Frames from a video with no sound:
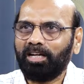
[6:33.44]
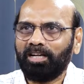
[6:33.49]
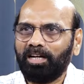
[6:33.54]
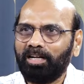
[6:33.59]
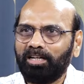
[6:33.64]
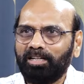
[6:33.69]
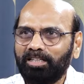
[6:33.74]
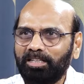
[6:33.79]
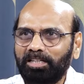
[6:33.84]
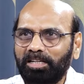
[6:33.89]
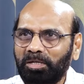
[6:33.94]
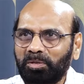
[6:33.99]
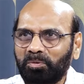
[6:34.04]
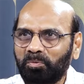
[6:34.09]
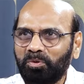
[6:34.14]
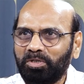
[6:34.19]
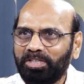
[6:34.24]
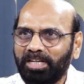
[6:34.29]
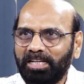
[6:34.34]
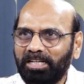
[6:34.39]
అలాంటివి
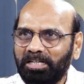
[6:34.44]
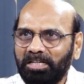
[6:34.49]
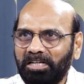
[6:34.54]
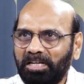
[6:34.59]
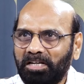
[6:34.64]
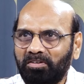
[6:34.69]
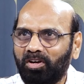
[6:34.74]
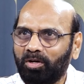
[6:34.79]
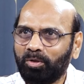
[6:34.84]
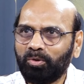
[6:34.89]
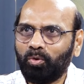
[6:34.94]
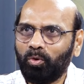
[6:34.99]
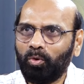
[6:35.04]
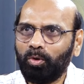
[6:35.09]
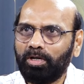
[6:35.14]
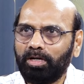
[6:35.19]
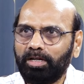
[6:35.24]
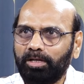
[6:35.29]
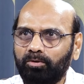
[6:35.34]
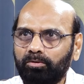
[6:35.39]
ఉంటే నేను
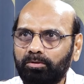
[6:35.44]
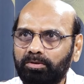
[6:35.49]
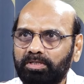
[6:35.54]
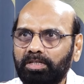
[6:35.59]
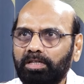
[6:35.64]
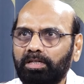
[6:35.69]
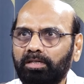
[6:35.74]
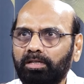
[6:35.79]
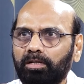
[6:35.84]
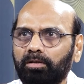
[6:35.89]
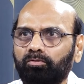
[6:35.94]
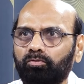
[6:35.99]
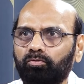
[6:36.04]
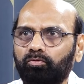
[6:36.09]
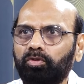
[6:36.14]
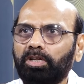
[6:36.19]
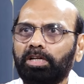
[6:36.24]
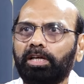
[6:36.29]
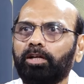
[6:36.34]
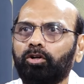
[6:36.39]
అనుకోవట్లేదు సి
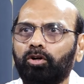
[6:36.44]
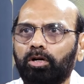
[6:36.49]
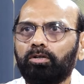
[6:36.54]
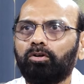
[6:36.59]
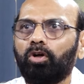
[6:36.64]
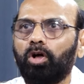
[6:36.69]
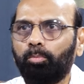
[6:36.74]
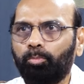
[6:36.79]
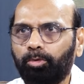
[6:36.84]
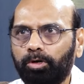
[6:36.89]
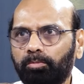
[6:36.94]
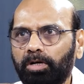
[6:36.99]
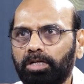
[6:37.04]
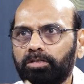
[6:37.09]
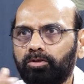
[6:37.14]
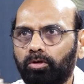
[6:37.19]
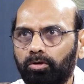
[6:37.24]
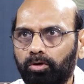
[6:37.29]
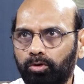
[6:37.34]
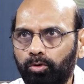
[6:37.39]
we cannot
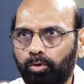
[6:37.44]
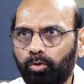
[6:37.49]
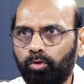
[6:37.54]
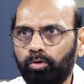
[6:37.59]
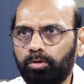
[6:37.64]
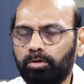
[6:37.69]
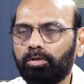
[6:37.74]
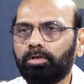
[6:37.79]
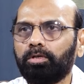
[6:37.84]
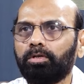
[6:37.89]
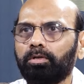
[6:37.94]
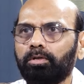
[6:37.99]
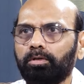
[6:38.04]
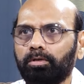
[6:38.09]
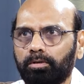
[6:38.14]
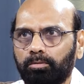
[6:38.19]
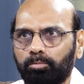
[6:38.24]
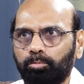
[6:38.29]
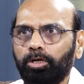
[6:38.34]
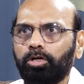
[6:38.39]
compromise on growth
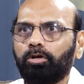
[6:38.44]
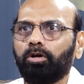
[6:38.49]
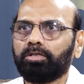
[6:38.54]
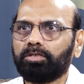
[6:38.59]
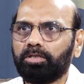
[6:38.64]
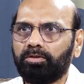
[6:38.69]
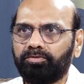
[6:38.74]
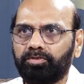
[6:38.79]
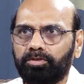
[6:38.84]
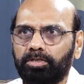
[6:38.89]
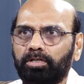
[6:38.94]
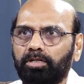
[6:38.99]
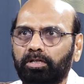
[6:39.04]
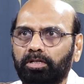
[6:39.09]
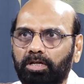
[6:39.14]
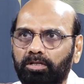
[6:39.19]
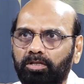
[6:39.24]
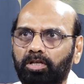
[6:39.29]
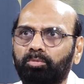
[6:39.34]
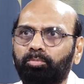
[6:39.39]
yes. because of
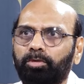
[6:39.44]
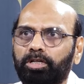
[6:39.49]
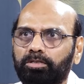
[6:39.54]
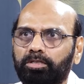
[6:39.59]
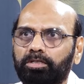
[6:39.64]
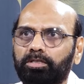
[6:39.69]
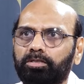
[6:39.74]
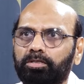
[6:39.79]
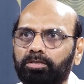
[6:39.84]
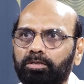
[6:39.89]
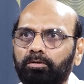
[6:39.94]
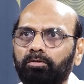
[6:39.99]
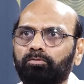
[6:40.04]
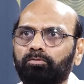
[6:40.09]
certain other measures